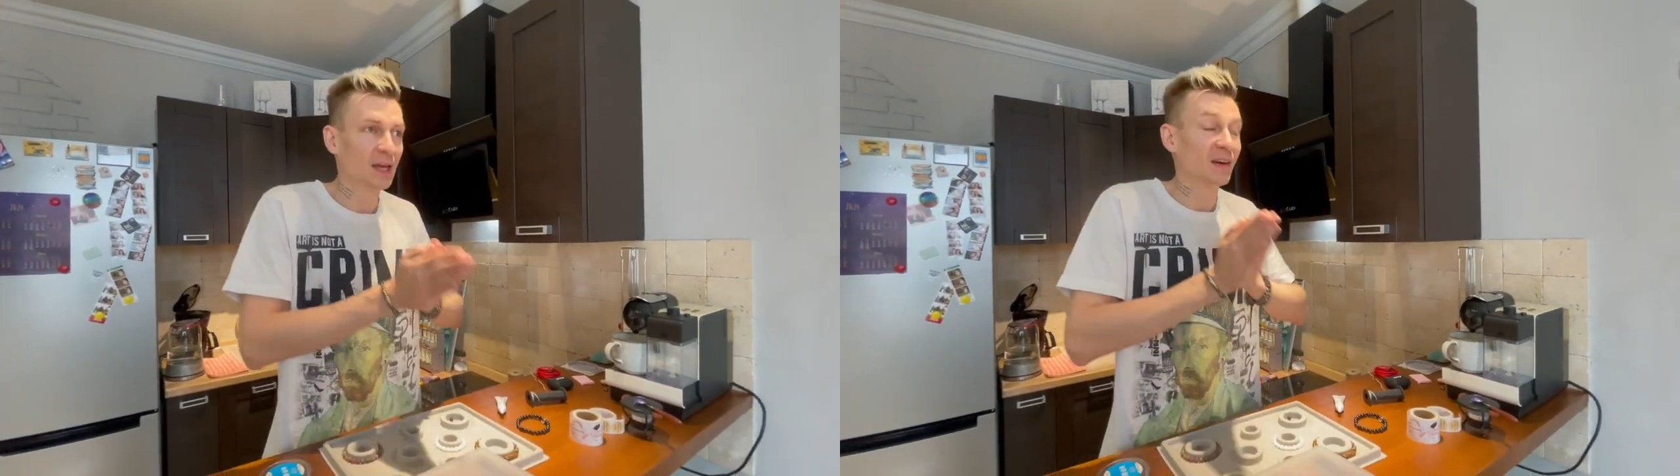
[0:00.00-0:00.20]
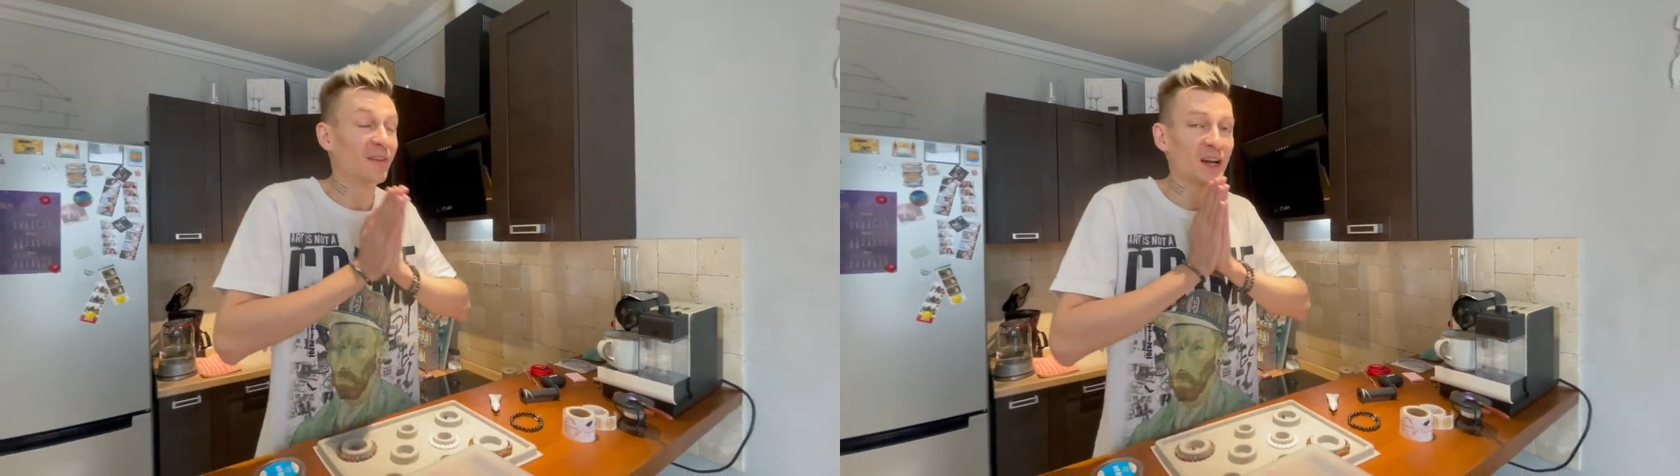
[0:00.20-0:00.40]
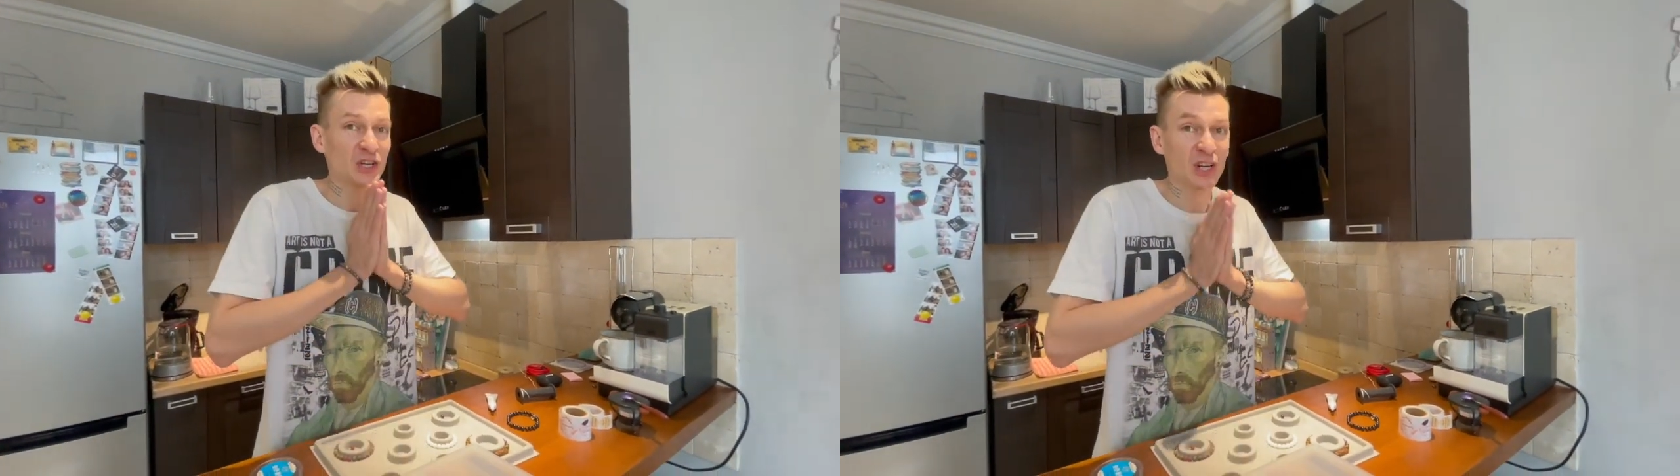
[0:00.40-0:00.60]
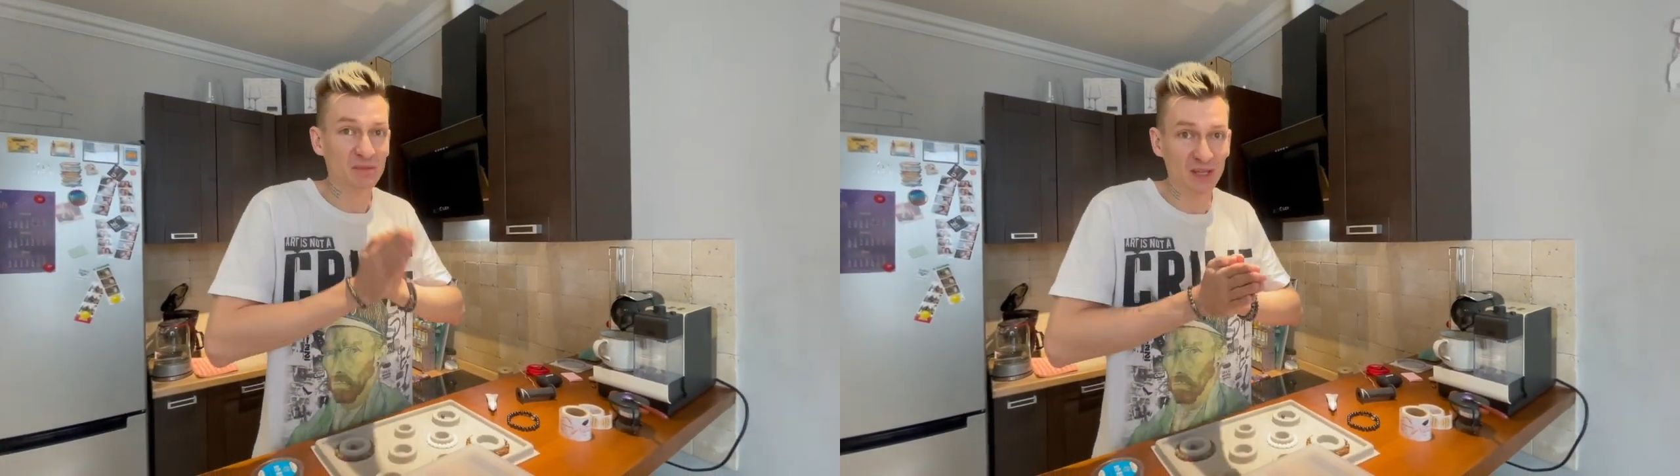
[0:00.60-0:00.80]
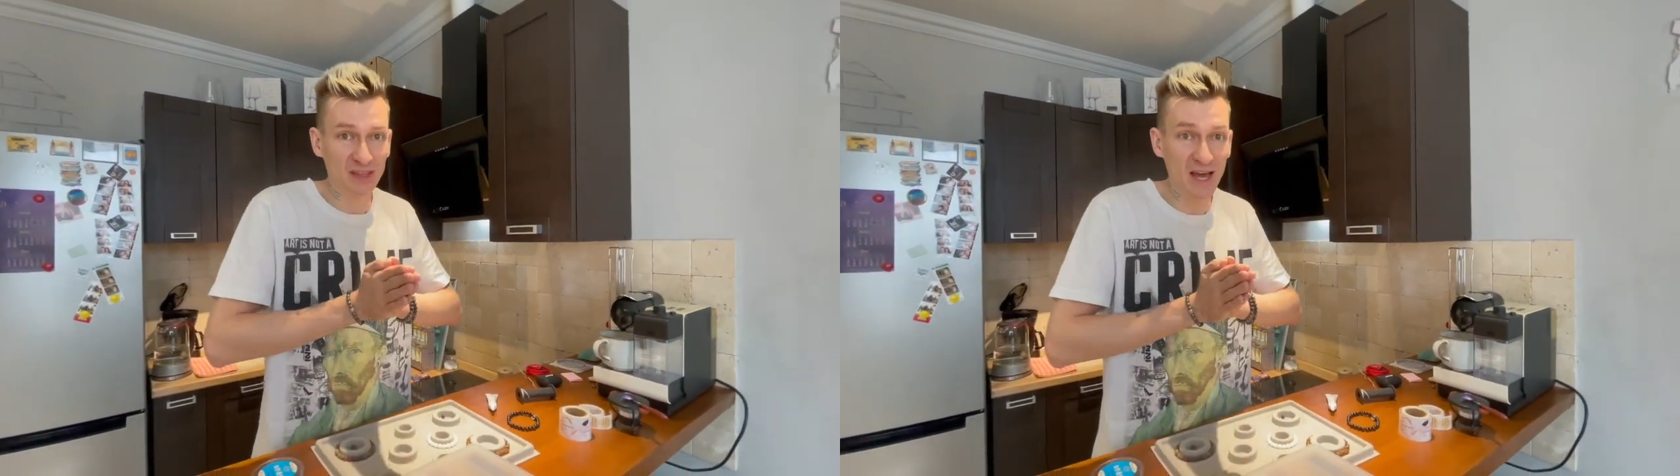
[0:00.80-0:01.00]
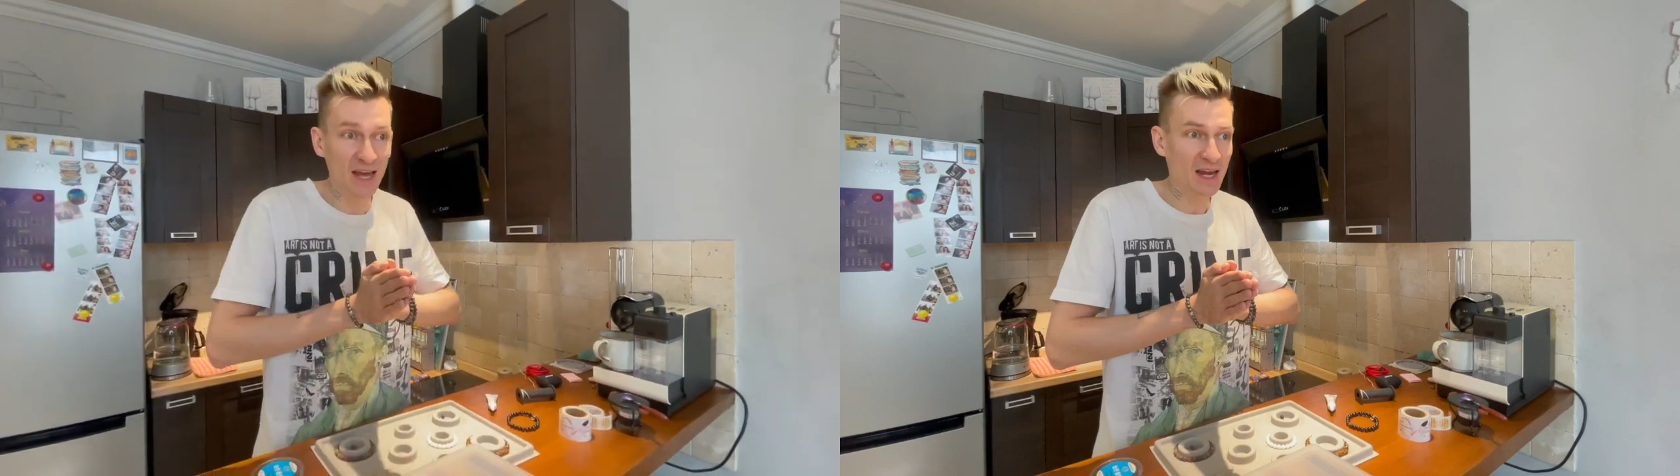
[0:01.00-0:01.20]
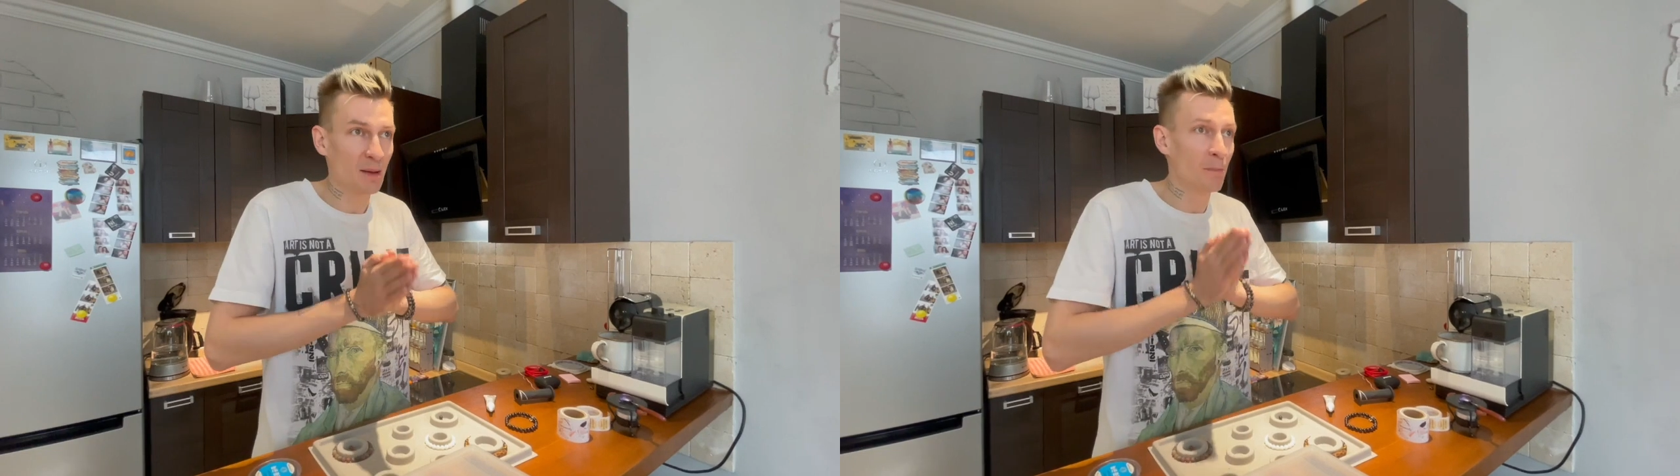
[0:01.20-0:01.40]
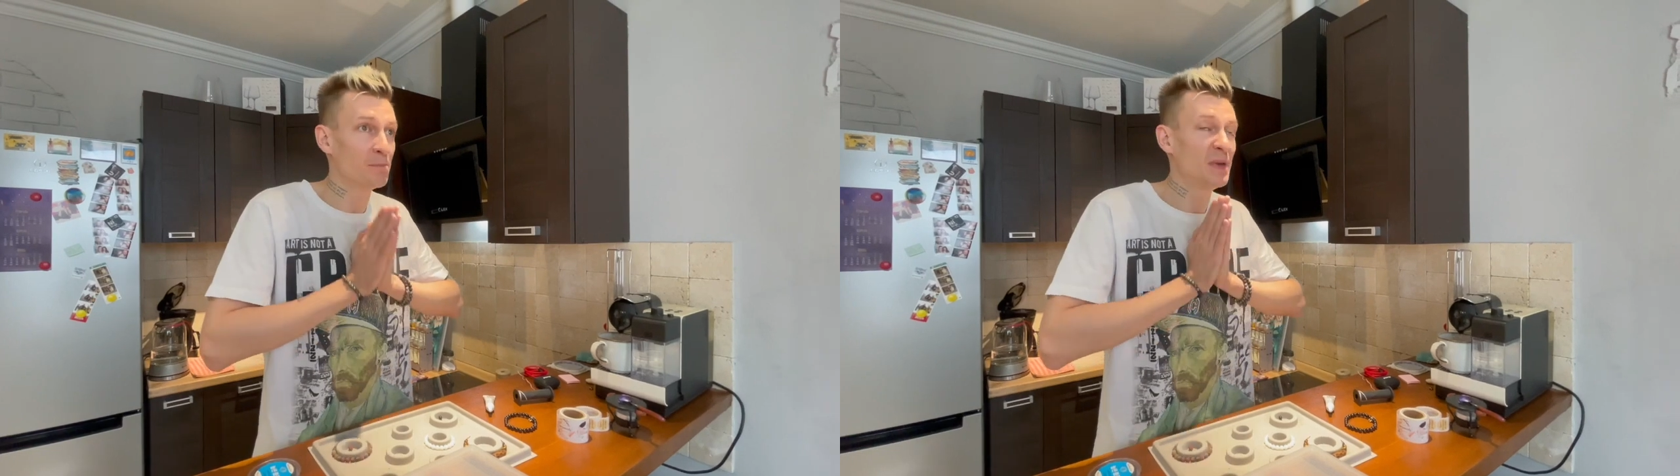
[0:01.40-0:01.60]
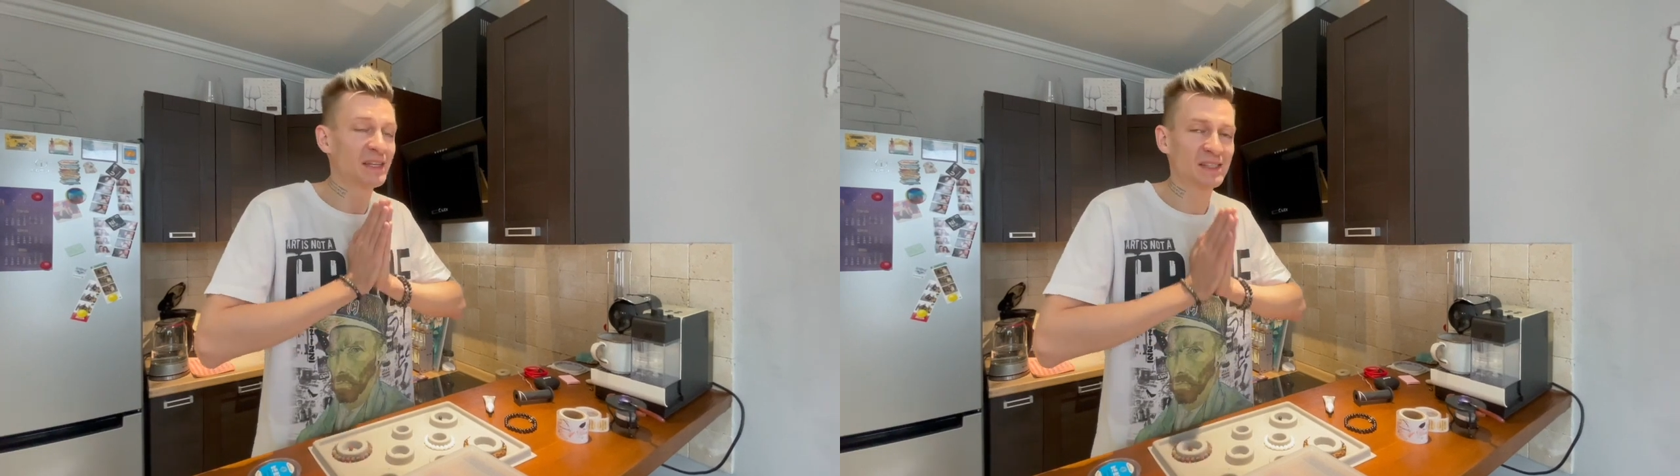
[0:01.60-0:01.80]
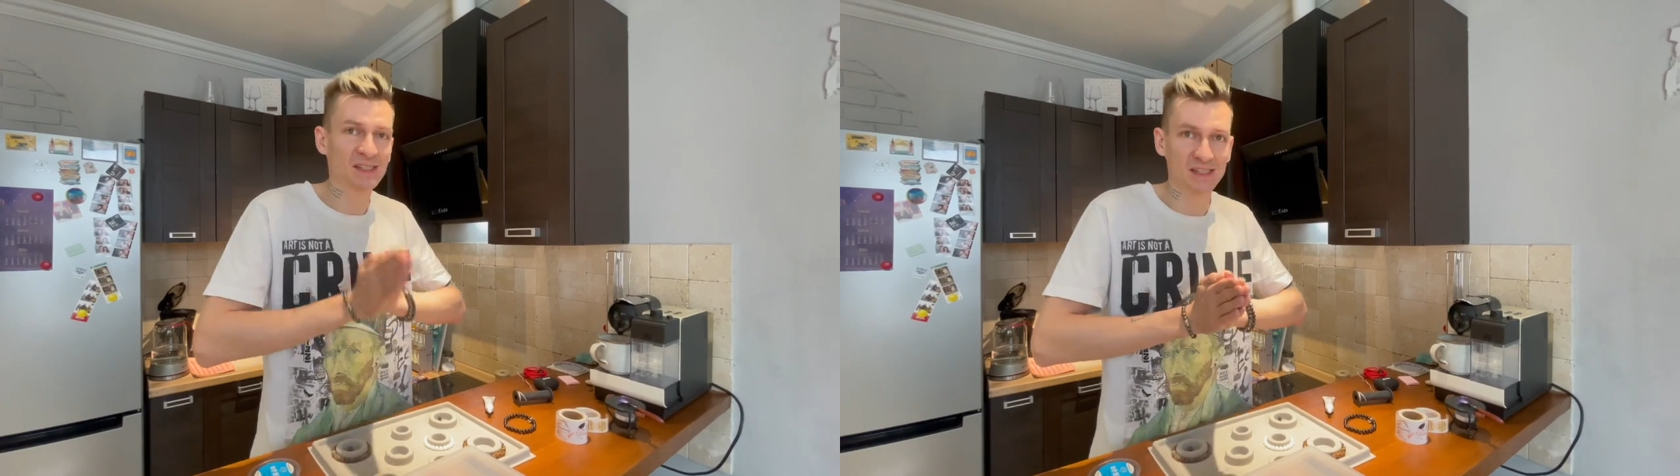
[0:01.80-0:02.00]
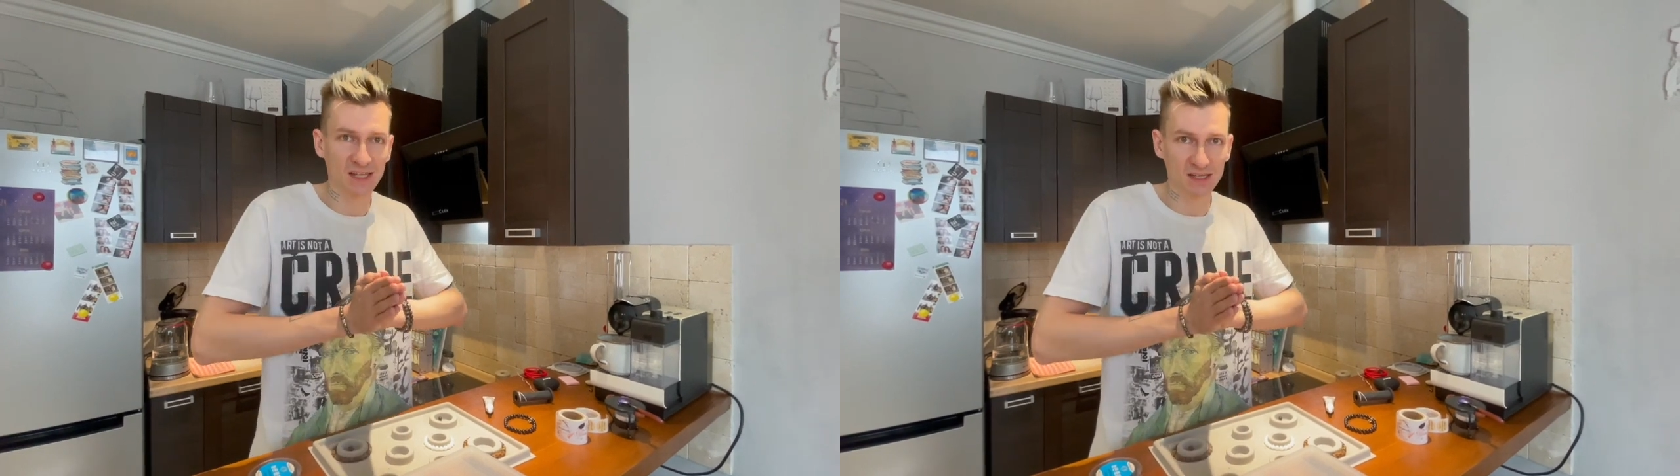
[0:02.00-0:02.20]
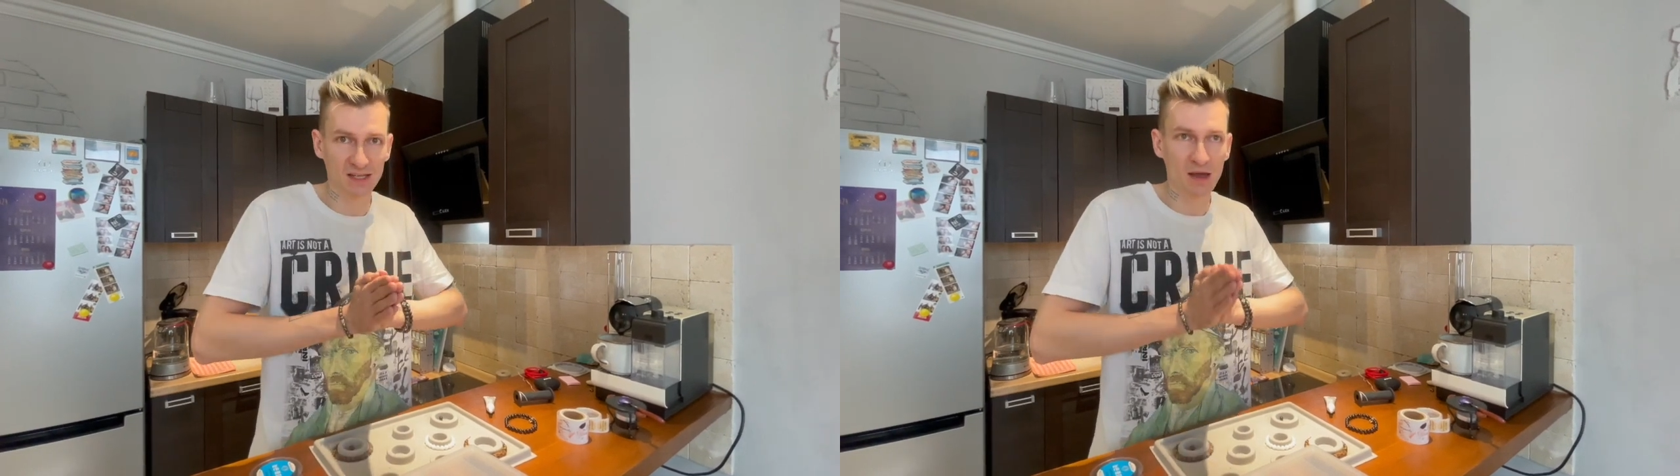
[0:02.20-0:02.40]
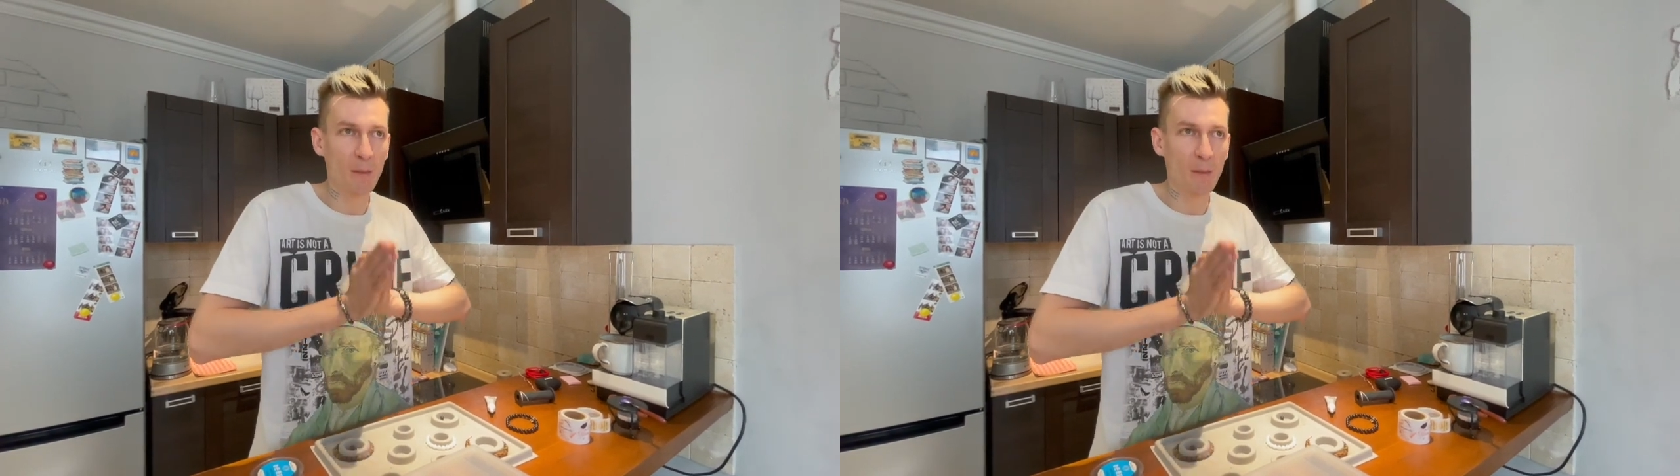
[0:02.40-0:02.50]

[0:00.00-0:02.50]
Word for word: Ваши комментарии бесценны.